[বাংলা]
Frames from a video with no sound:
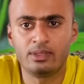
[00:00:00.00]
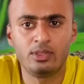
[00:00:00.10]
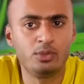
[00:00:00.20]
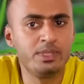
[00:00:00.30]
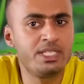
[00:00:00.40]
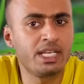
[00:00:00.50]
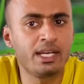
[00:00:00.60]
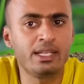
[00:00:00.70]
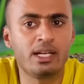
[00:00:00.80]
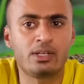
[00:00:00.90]
তুমি
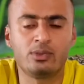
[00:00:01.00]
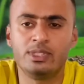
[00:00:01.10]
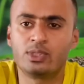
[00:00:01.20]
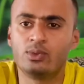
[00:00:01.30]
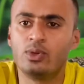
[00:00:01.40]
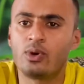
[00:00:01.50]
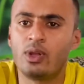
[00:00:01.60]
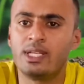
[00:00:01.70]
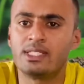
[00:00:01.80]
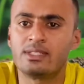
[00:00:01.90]
যেখানেই হাঁটো স্কুল
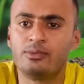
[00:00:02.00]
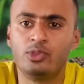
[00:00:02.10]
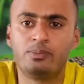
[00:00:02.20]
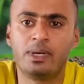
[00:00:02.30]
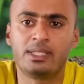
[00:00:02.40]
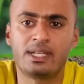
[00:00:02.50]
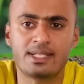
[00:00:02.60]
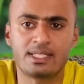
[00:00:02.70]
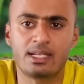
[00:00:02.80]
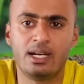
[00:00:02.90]
কলেজ ফুটপাথ
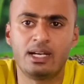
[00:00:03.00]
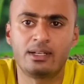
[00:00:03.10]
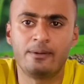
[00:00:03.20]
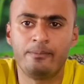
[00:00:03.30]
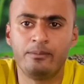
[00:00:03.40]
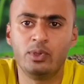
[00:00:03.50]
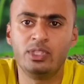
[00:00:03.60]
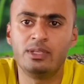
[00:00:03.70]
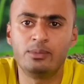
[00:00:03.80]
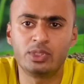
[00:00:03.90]
রাস্তাঘাট
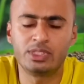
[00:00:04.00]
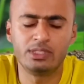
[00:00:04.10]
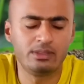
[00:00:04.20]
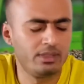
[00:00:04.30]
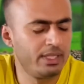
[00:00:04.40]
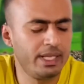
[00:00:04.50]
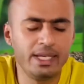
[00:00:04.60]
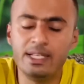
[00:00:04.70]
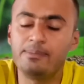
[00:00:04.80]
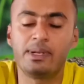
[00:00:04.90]
মন্দির মসজিদ
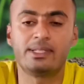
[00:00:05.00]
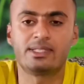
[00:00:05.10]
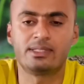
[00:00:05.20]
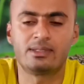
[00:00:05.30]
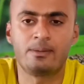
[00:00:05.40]
এনি প্লেসেস